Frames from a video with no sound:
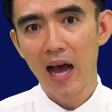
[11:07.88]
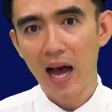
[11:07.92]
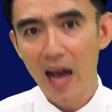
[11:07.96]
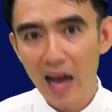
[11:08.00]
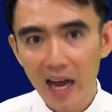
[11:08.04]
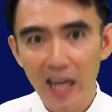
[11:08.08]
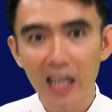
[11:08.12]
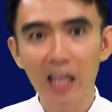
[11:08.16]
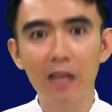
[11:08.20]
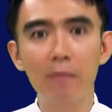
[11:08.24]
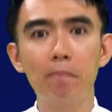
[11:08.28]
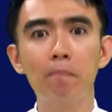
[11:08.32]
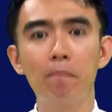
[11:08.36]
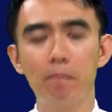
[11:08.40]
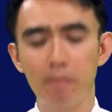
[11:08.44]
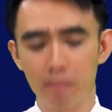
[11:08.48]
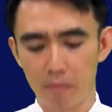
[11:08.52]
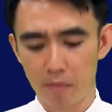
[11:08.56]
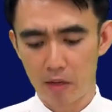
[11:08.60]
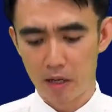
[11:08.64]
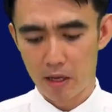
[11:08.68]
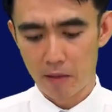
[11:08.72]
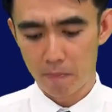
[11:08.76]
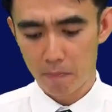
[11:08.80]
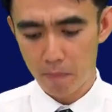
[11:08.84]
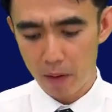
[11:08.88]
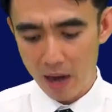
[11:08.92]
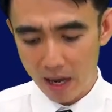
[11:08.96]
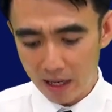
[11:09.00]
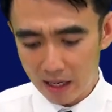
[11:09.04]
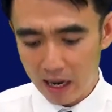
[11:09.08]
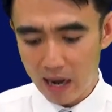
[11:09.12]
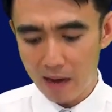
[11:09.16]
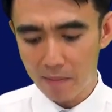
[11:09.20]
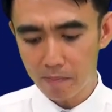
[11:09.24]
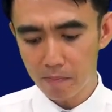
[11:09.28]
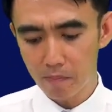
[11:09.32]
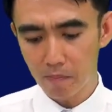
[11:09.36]
ให้พระ
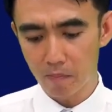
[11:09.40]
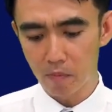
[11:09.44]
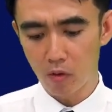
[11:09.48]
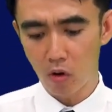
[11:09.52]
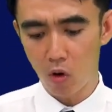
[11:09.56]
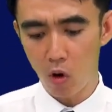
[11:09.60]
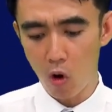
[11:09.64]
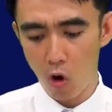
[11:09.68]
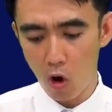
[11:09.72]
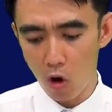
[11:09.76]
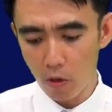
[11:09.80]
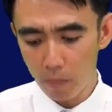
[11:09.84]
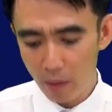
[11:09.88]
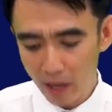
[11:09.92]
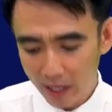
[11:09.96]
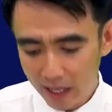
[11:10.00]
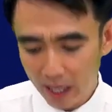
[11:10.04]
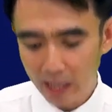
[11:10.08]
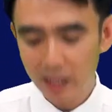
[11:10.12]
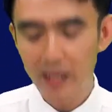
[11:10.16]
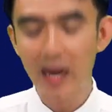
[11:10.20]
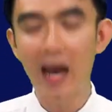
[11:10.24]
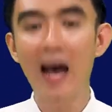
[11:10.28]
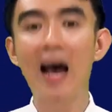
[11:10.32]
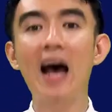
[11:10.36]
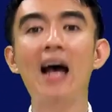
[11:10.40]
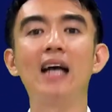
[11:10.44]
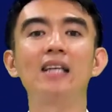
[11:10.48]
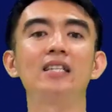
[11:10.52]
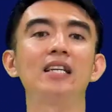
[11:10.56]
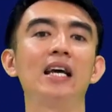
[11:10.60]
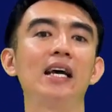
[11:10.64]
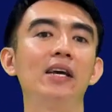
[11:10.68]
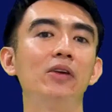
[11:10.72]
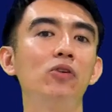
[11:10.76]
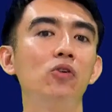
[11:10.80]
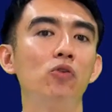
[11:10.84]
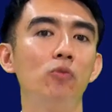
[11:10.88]
คำของพระคริสต์อา
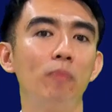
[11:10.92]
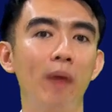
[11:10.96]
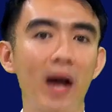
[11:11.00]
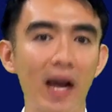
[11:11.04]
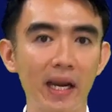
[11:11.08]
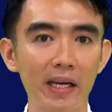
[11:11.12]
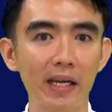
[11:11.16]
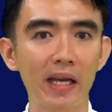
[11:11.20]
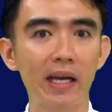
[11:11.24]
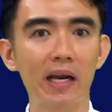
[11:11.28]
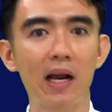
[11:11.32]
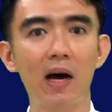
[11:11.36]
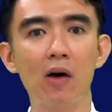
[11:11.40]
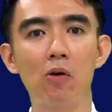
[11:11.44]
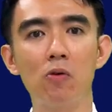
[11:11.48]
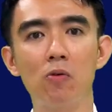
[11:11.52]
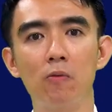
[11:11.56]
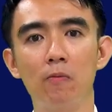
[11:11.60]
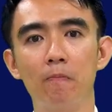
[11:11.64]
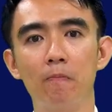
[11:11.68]
ศัยอยู่ภายในเรา